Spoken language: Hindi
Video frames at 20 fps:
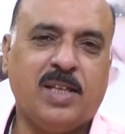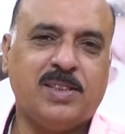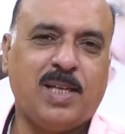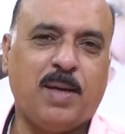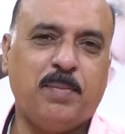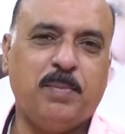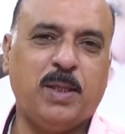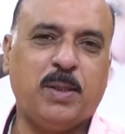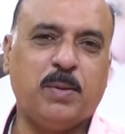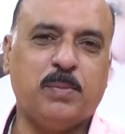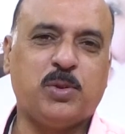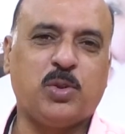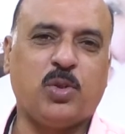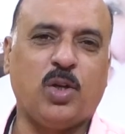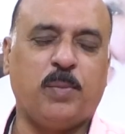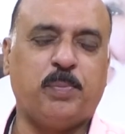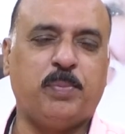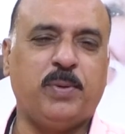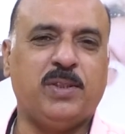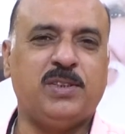असल
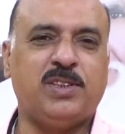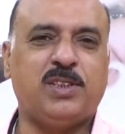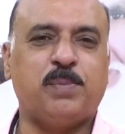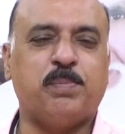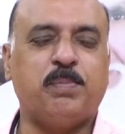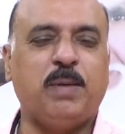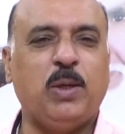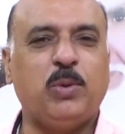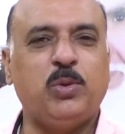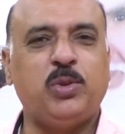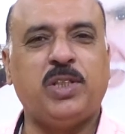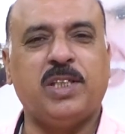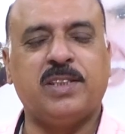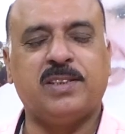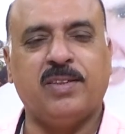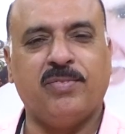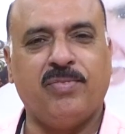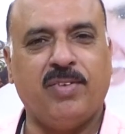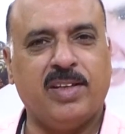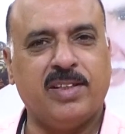स्कॉर्पियंस मैं हूं शेख
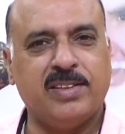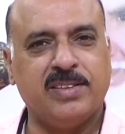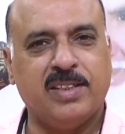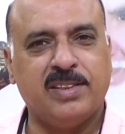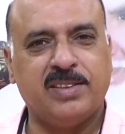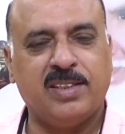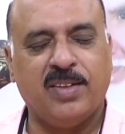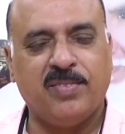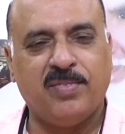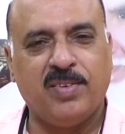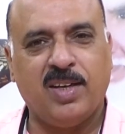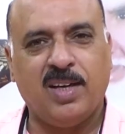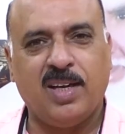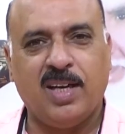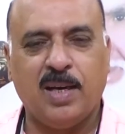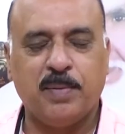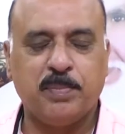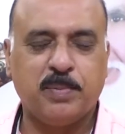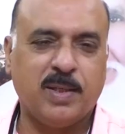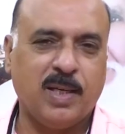जवार रजा जावा
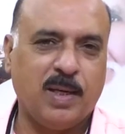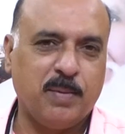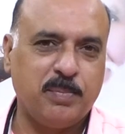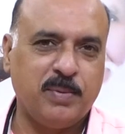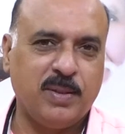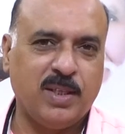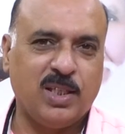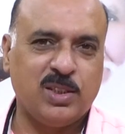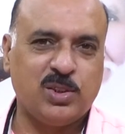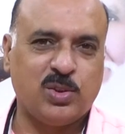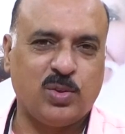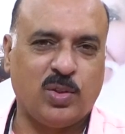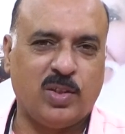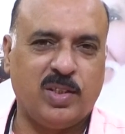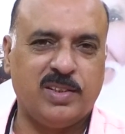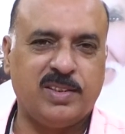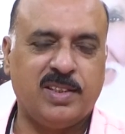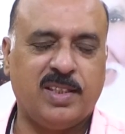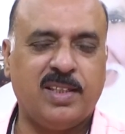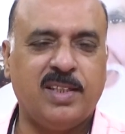आपका अपना
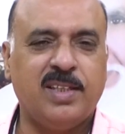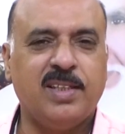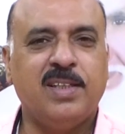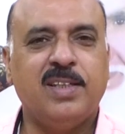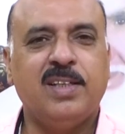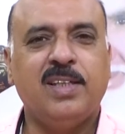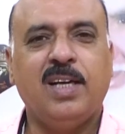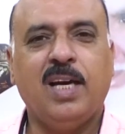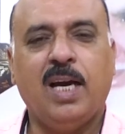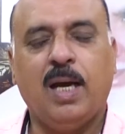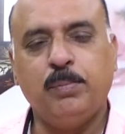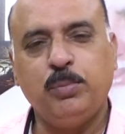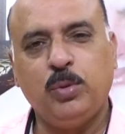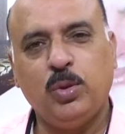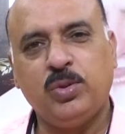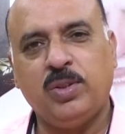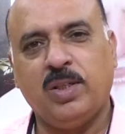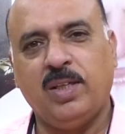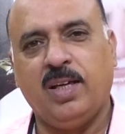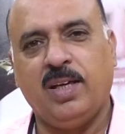एस्ट्रोलॉजर हम
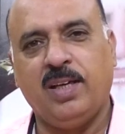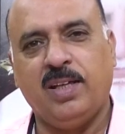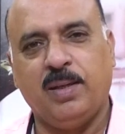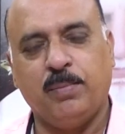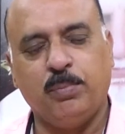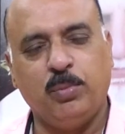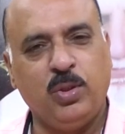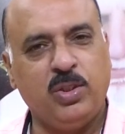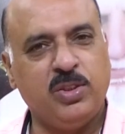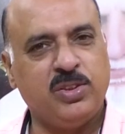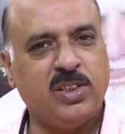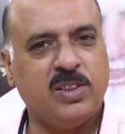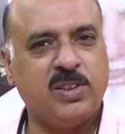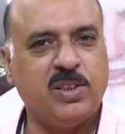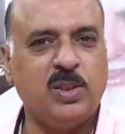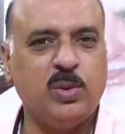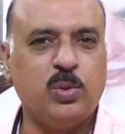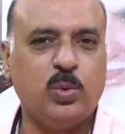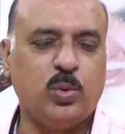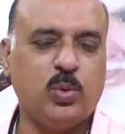तो सना है रबुल्ज़त
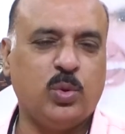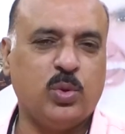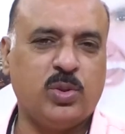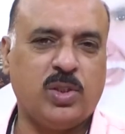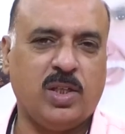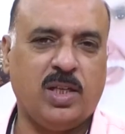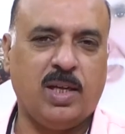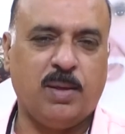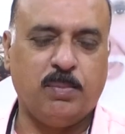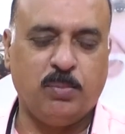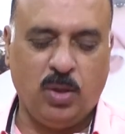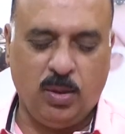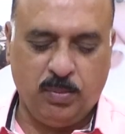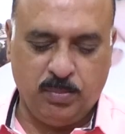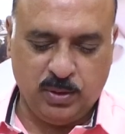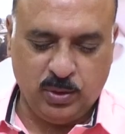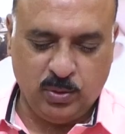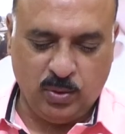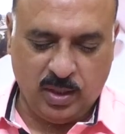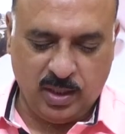की दरुदोसलाम
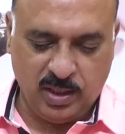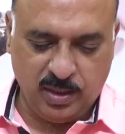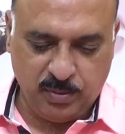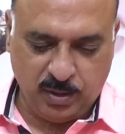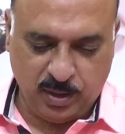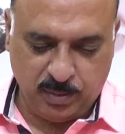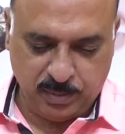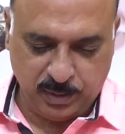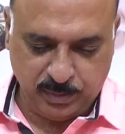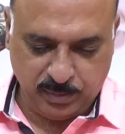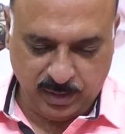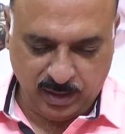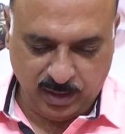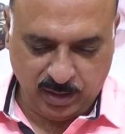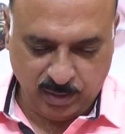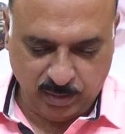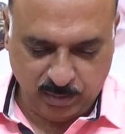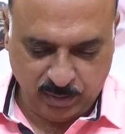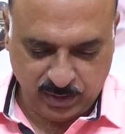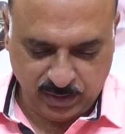मोहम्मद वाल
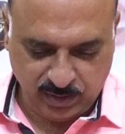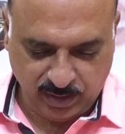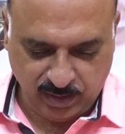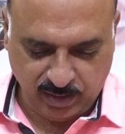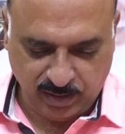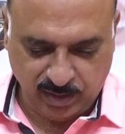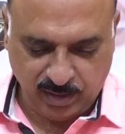महमद